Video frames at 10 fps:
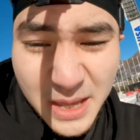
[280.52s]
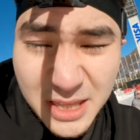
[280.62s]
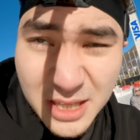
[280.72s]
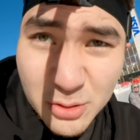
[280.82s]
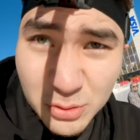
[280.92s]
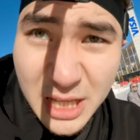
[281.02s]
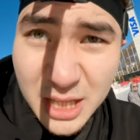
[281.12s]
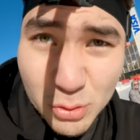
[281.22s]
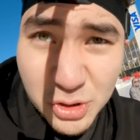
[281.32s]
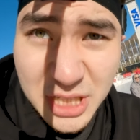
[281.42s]
надо,
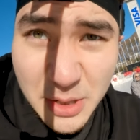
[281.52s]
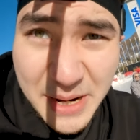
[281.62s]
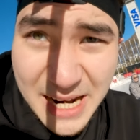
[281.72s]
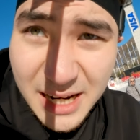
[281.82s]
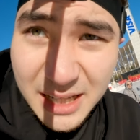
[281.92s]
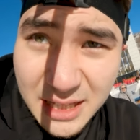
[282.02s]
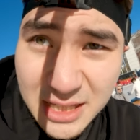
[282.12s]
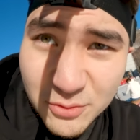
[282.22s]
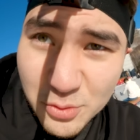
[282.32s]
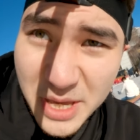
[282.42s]
надо научиться правильно
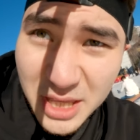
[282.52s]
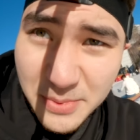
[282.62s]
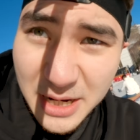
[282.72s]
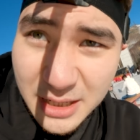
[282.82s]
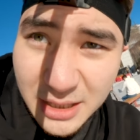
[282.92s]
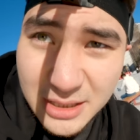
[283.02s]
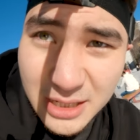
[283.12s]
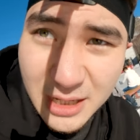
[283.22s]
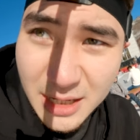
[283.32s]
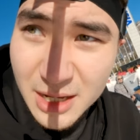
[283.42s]
кататься. Вы умеете правильно
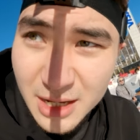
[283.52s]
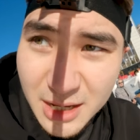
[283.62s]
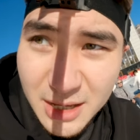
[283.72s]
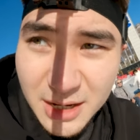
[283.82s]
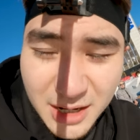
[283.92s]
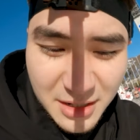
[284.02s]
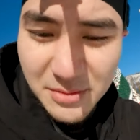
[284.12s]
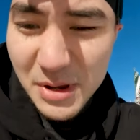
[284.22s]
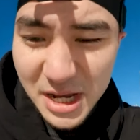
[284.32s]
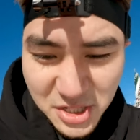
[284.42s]
кататься?
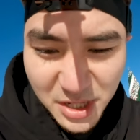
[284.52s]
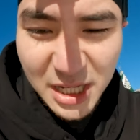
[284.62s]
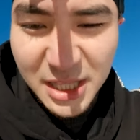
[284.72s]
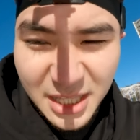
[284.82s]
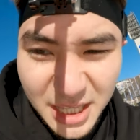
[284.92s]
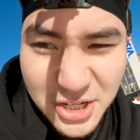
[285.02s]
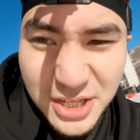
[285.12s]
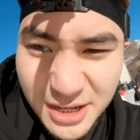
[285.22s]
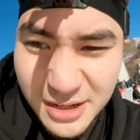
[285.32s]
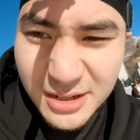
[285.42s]
Покажи, как ты
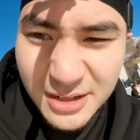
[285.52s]
катаешься.